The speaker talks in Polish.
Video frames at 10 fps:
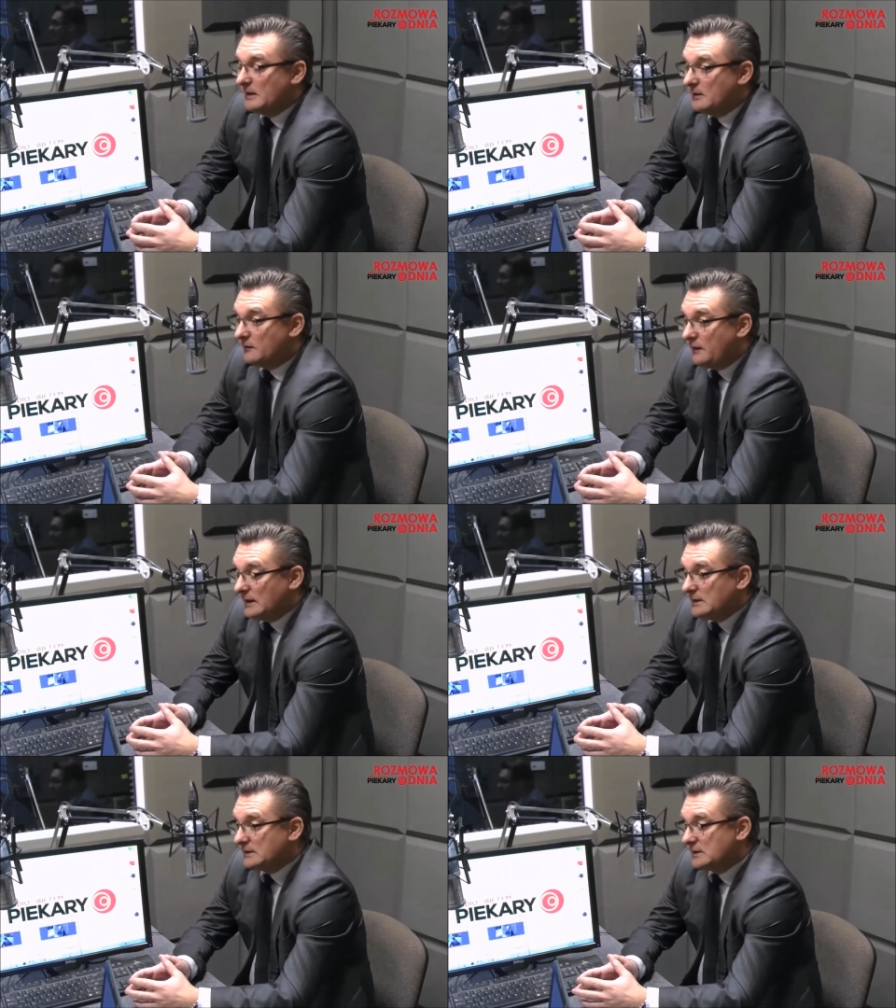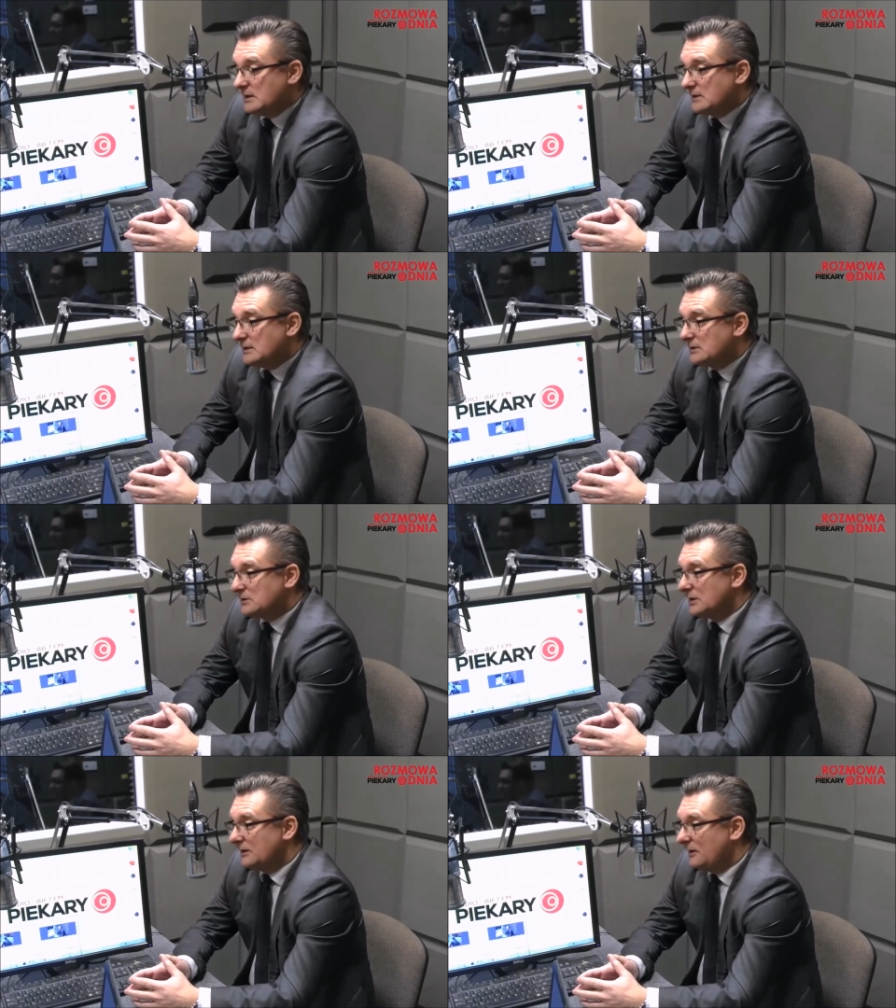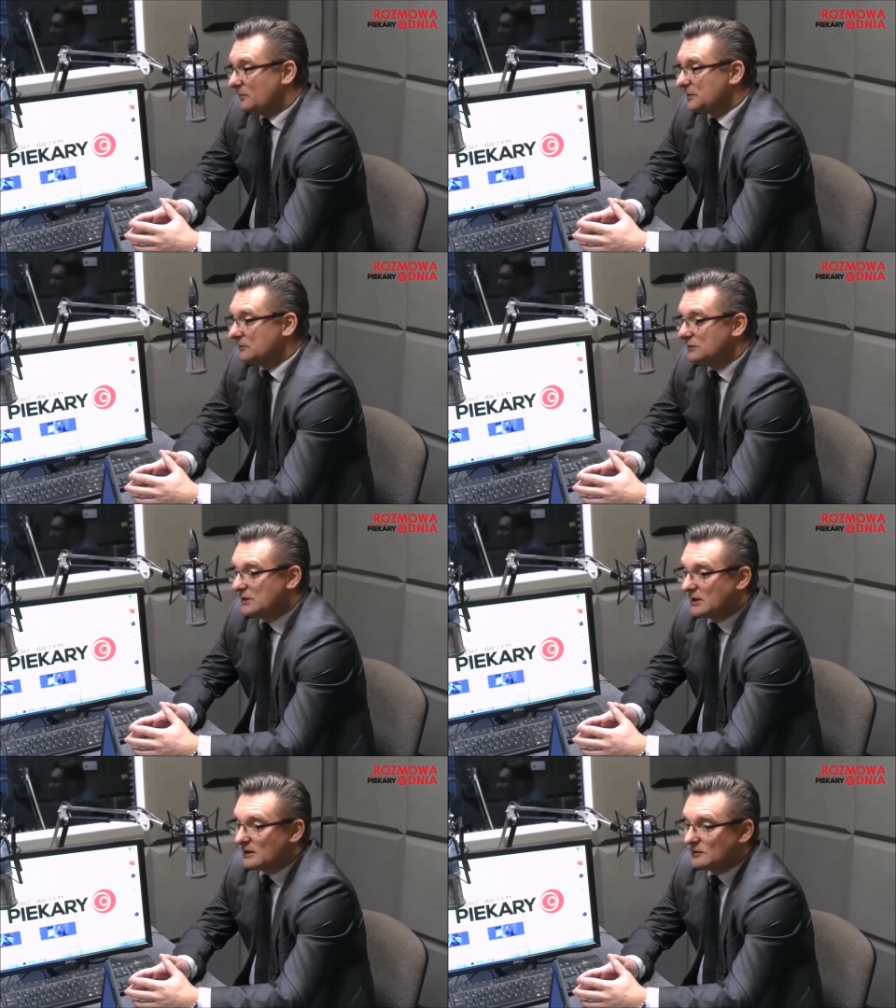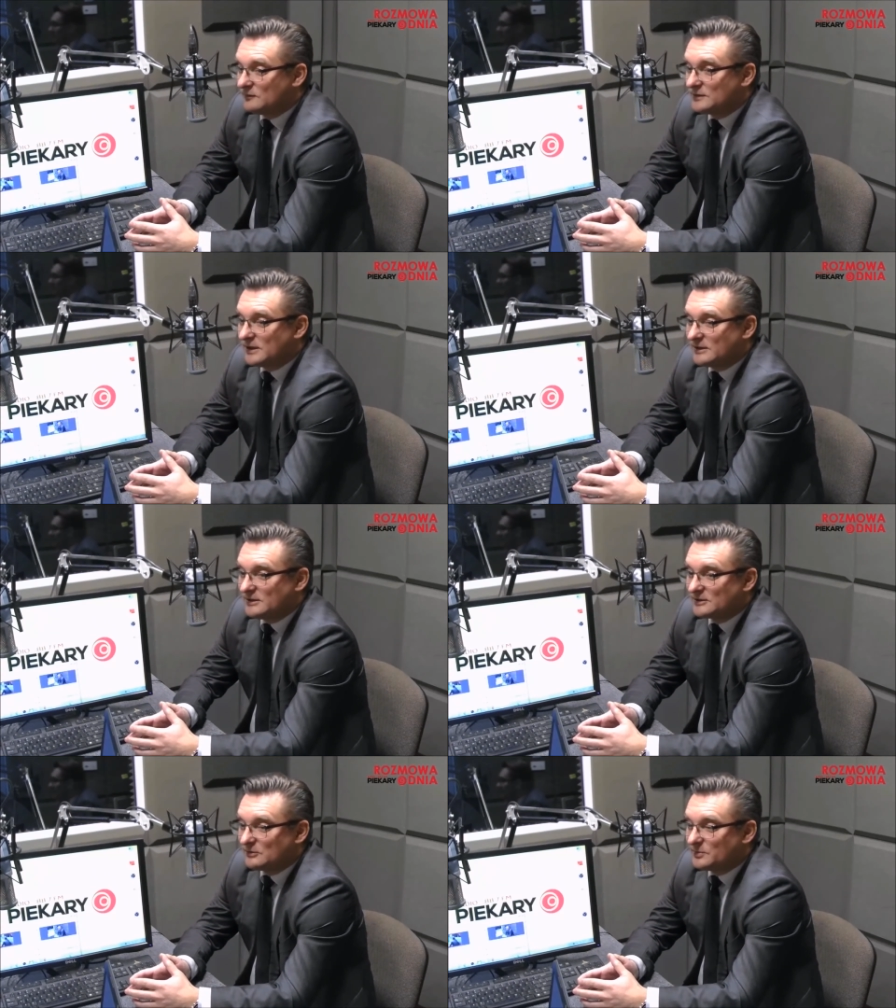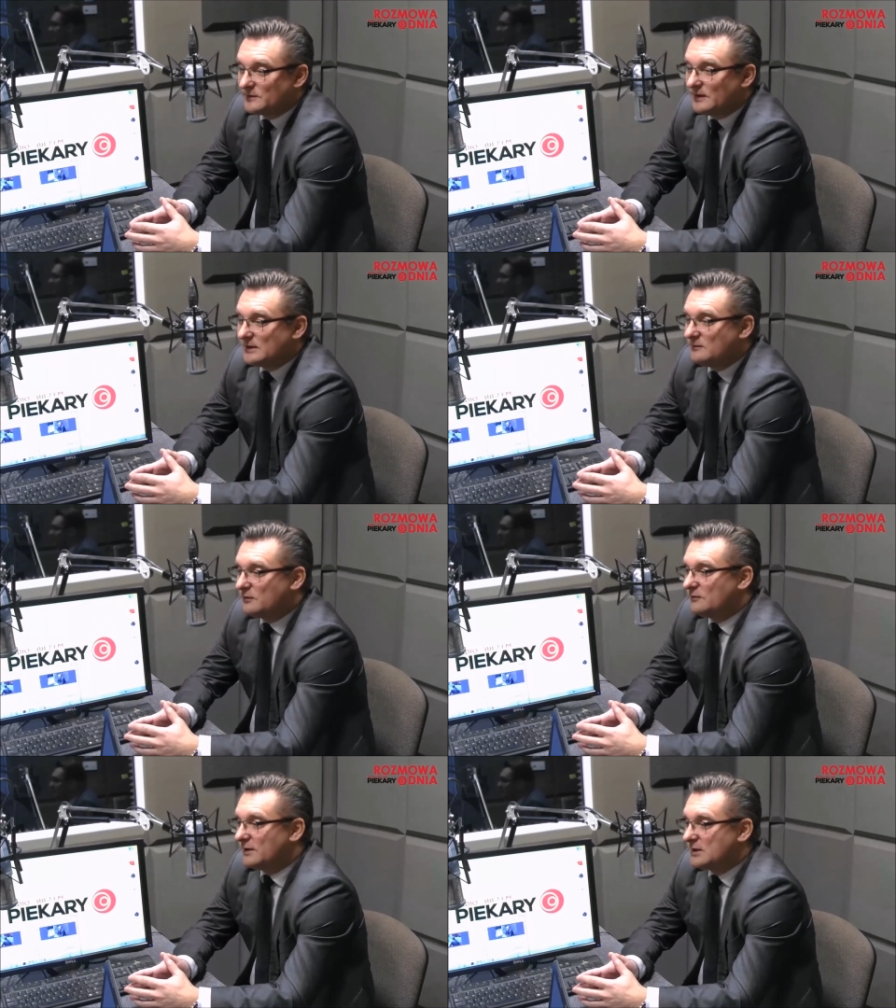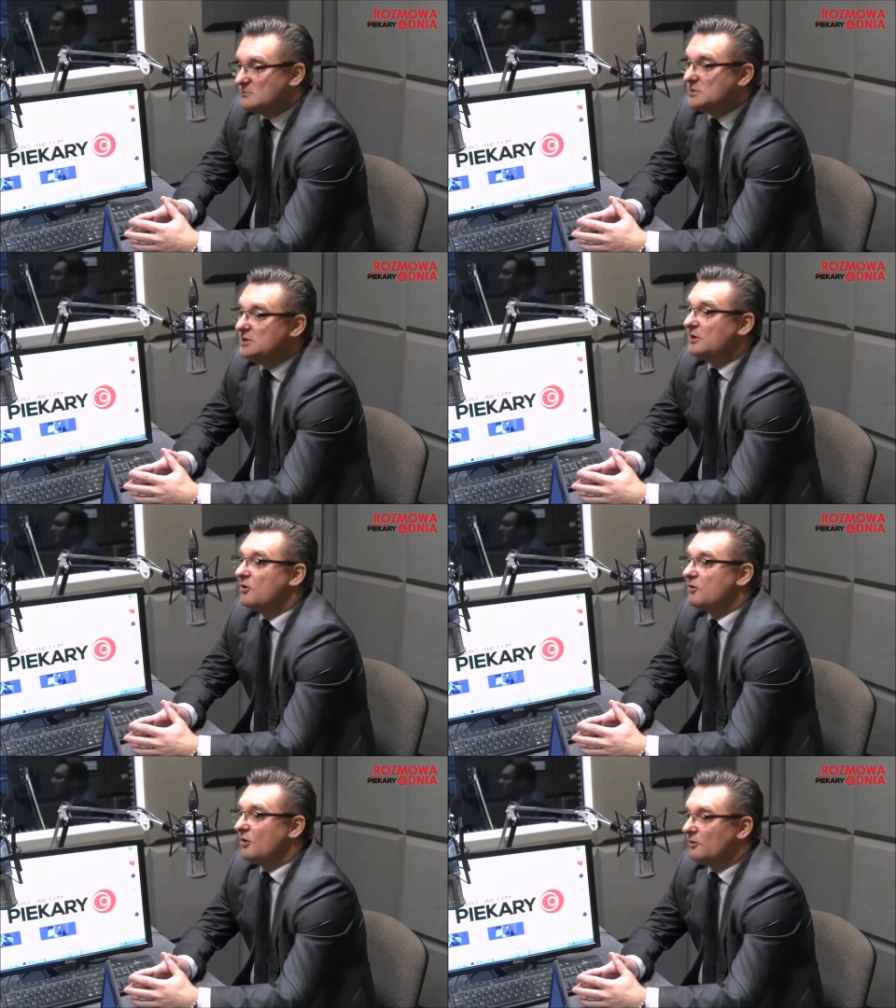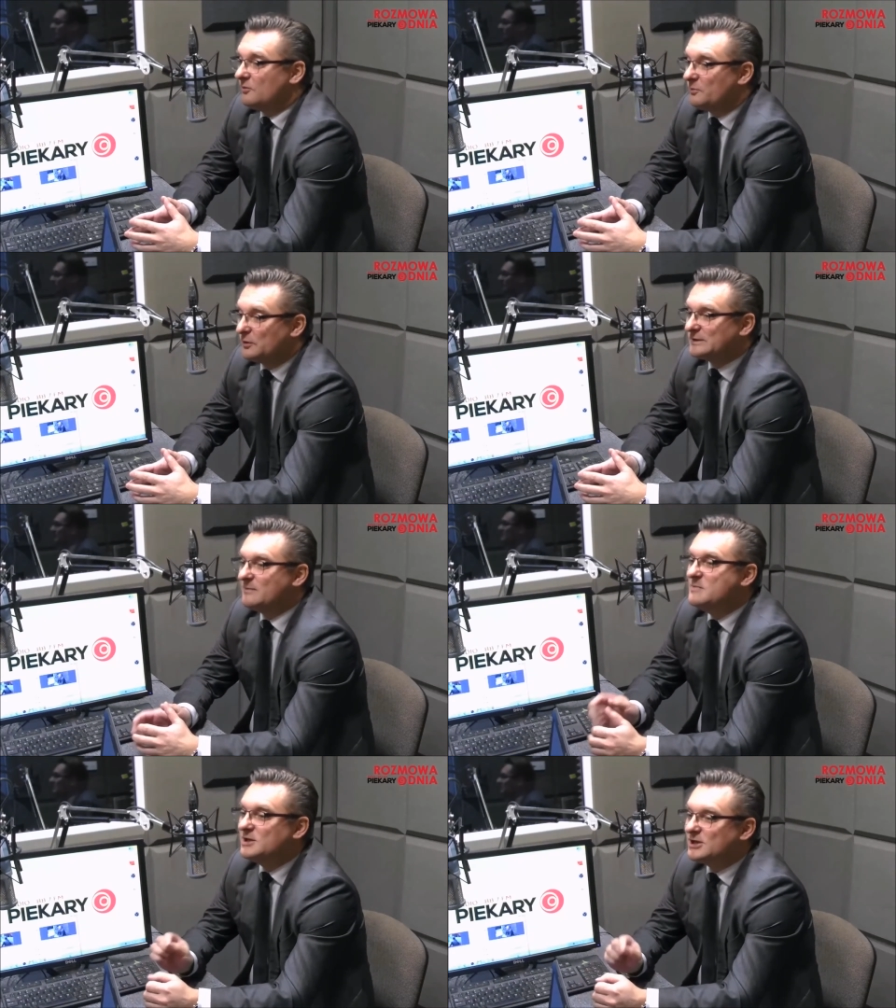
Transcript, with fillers: E, fakt jest jeden, że absolutnie Katowice nie są prywatnym folwarkiem nikogo, poza,